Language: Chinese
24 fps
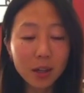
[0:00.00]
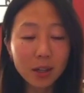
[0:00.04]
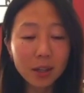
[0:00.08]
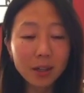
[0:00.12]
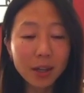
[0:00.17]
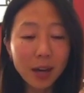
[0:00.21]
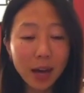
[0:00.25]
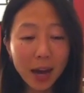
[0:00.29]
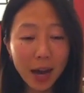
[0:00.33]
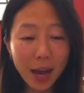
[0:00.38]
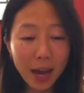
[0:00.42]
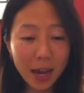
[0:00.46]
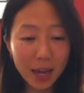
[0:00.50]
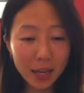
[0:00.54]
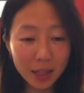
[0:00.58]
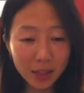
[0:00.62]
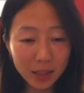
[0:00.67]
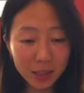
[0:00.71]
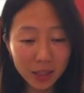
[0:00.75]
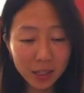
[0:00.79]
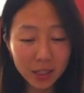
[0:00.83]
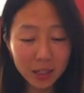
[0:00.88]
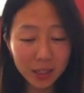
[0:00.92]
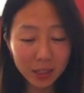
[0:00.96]
开
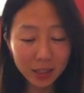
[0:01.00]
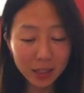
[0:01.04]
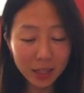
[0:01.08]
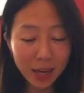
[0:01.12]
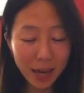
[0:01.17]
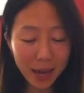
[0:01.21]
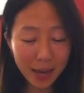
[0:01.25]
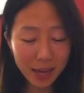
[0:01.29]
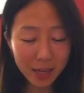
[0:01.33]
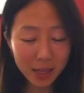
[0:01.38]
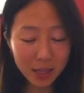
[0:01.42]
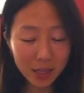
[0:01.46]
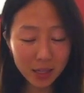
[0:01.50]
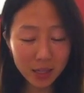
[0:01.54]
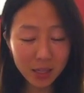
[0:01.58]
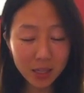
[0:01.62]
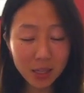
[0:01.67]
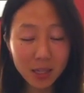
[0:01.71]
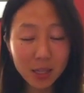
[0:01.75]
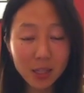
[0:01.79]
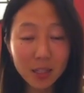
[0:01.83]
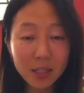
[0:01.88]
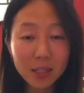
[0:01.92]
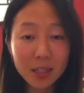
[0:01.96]
开
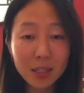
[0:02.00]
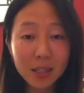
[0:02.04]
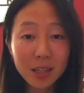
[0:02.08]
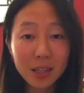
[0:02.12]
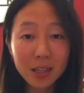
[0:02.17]
心、